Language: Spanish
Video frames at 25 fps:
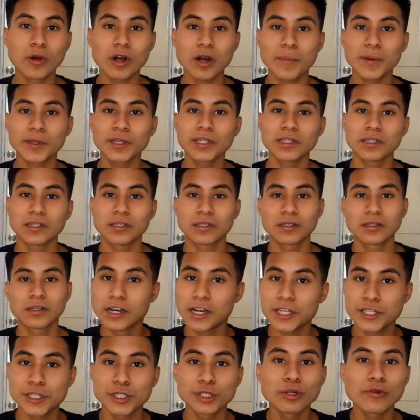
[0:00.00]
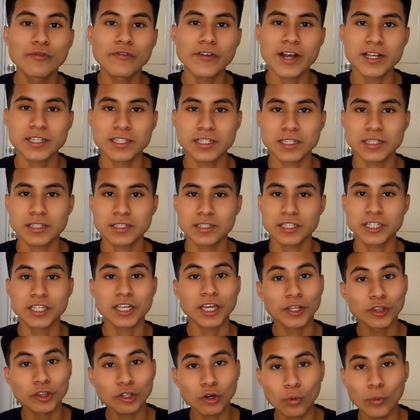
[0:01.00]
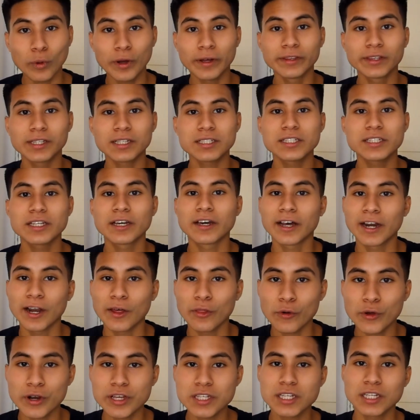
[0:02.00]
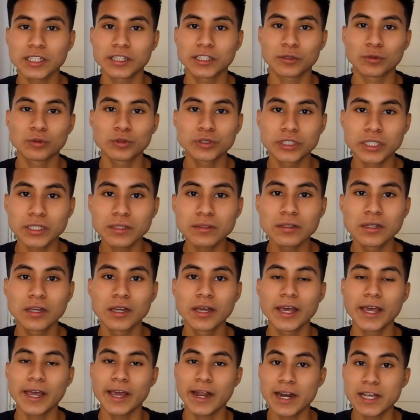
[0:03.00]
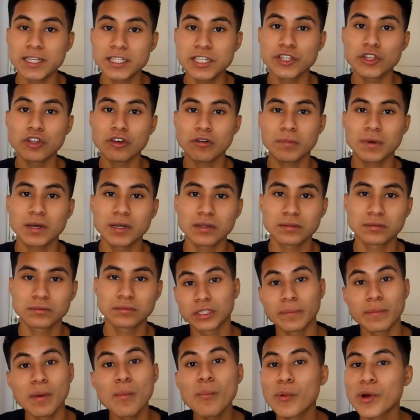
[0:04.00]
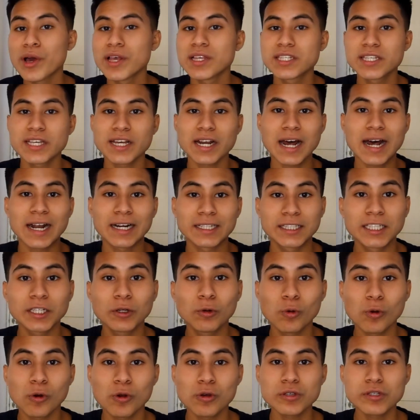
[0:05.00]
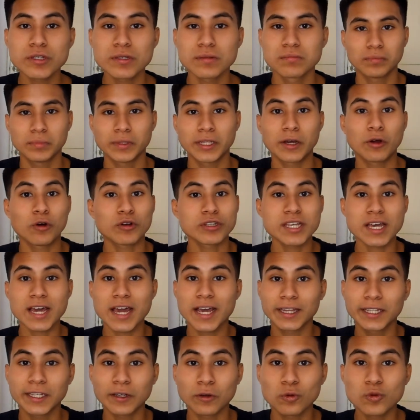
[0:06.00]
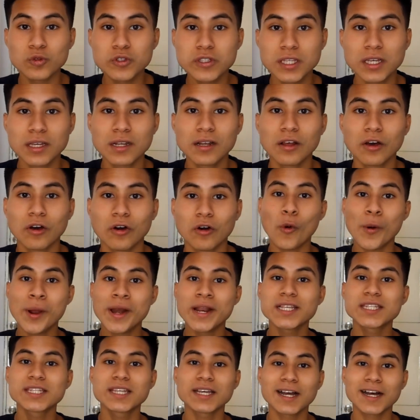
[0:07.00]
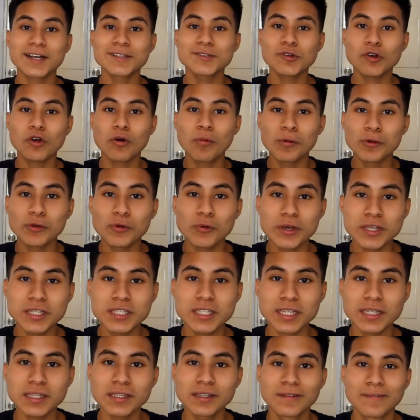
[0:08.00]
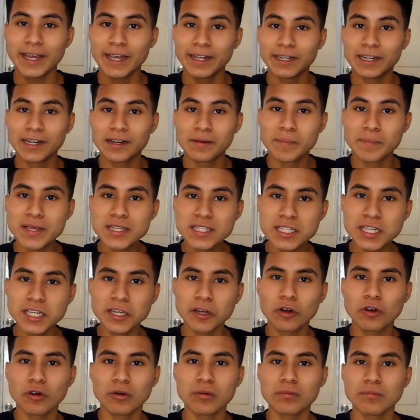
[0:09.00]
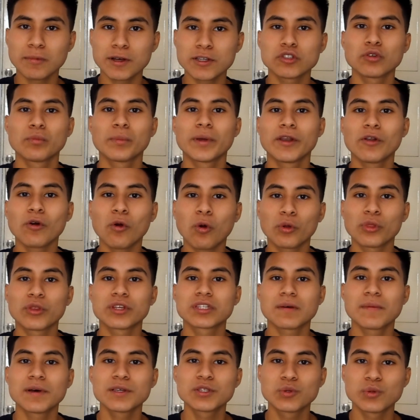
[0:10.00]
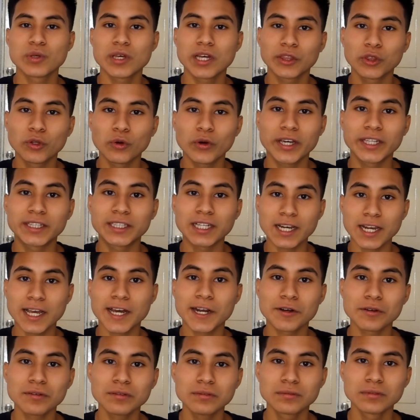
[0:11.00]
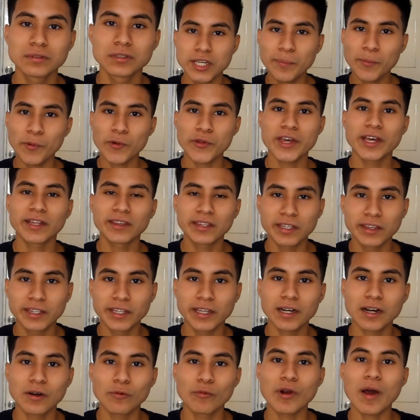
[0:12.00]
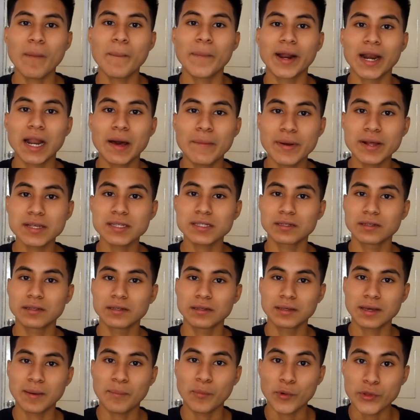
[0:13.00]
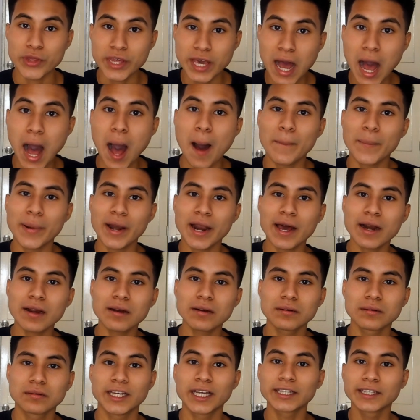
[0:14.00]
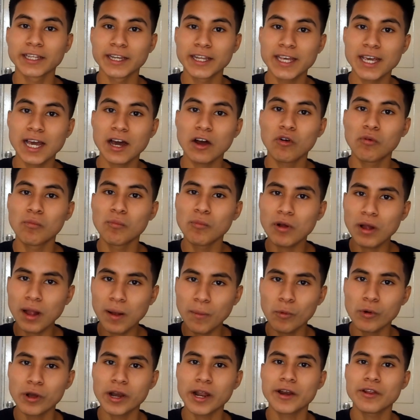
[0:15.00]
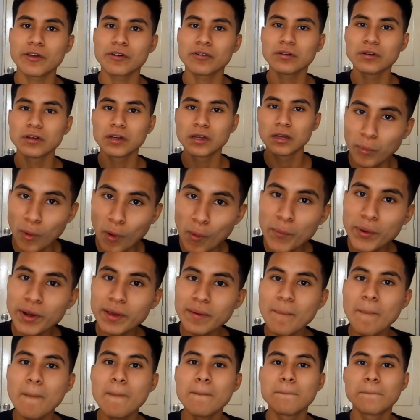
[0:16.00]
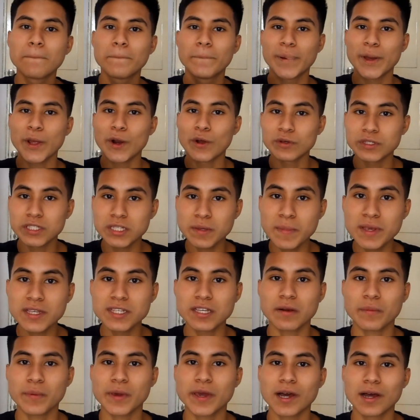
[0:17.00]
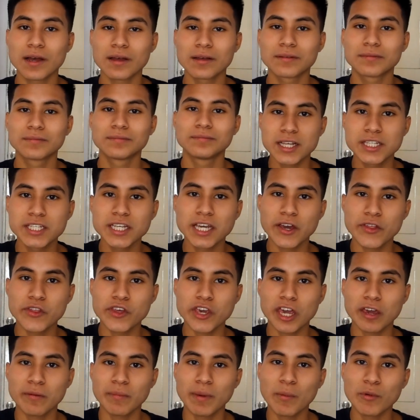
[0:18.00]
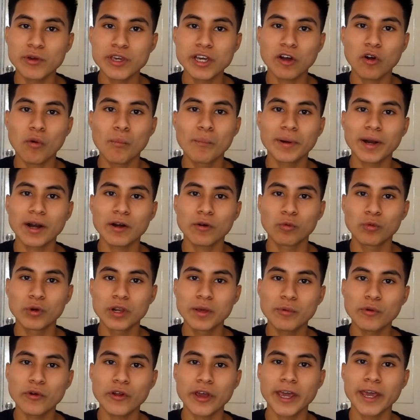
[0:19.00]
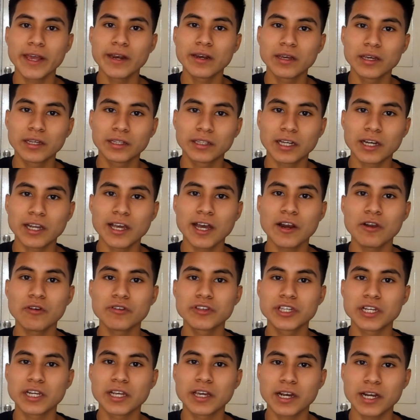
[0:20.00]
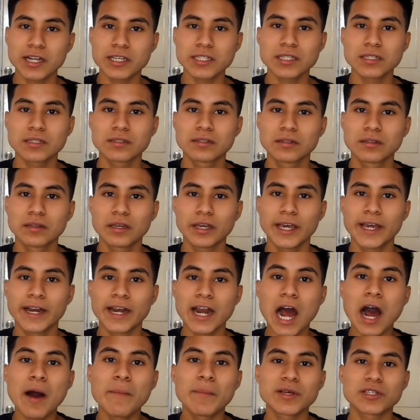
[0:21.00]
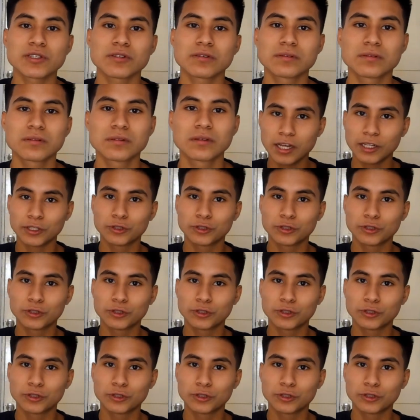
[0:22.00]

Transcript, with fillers: Como repetí, leyendo frases, siguiendo cuentas de creadores que te gusten en ese idioma. También pueden ser artículos de cosas que te gusten o en este caso como yo hice en mes 5 más o menos cuando estaba estudiando y italiano, ya podía entender algunas palabras, ya podía hablar, ya tenía un vocabulario pobre, pero sí me servía. Así que dije, me voy a comprar un libro en italiano y en inglés, en Amazon.